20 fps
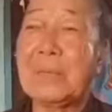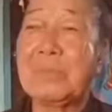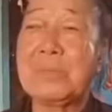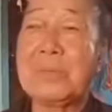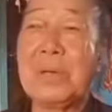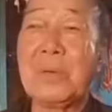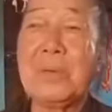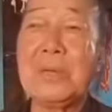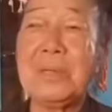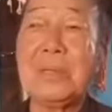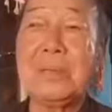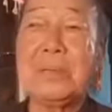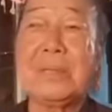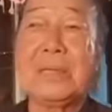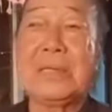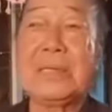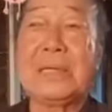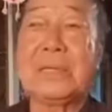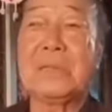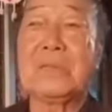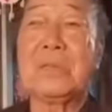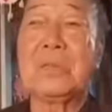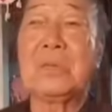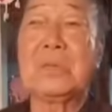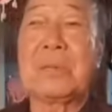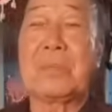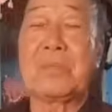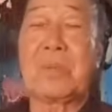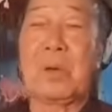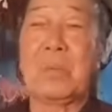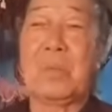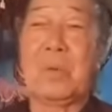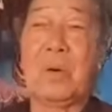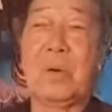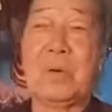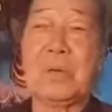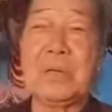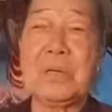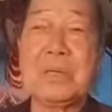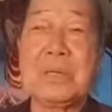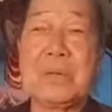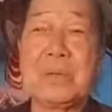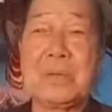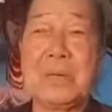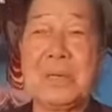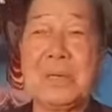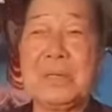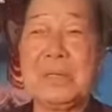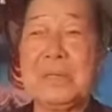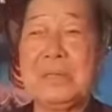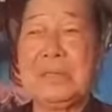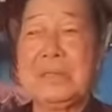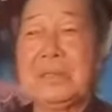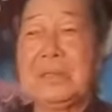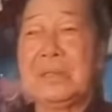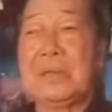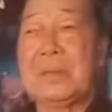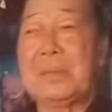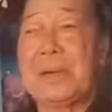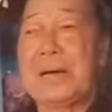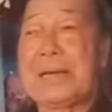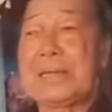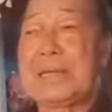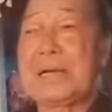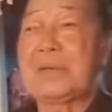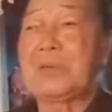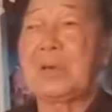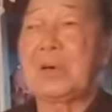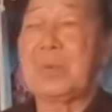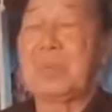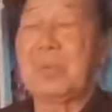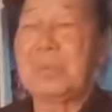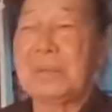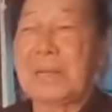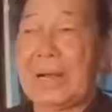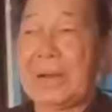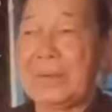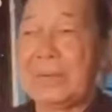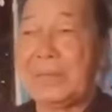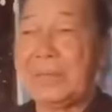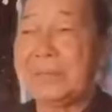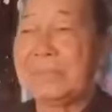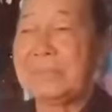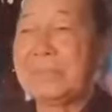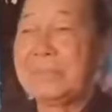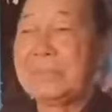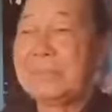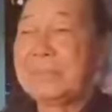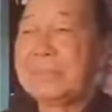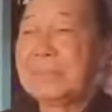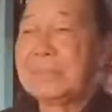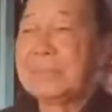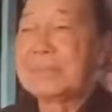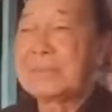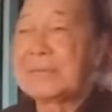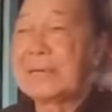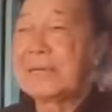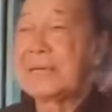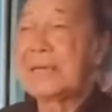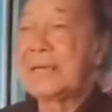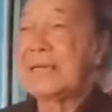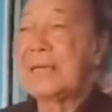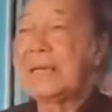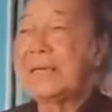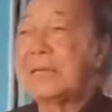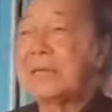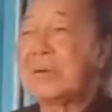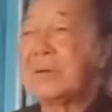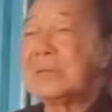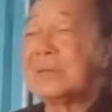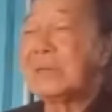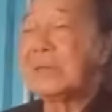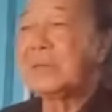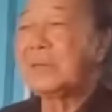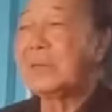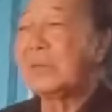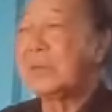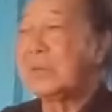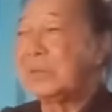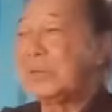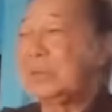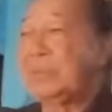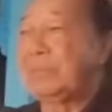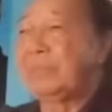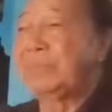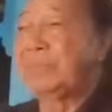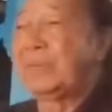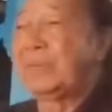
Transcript: trong giáo lý thi dân sưu tập toàn bộ rất nhiều nơi như có bài dẫn dò bổn đạo đó từ nay ai có tới lui